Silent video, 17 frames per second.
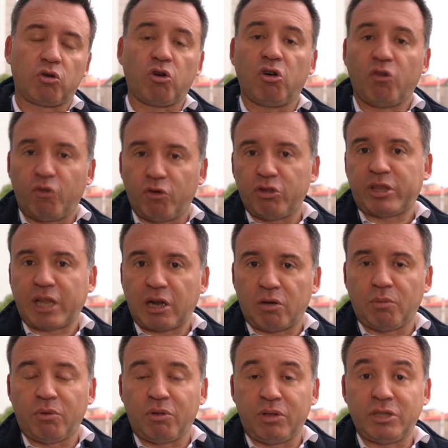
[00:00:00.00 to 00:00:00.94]
con, los fondos tal
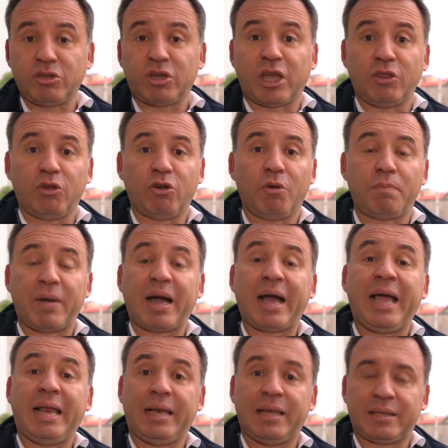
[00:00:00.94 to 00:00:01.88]
como he dicho que no los
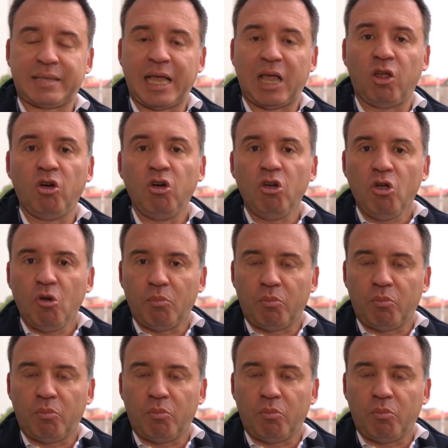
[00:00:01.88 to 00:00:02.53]
paga el Estado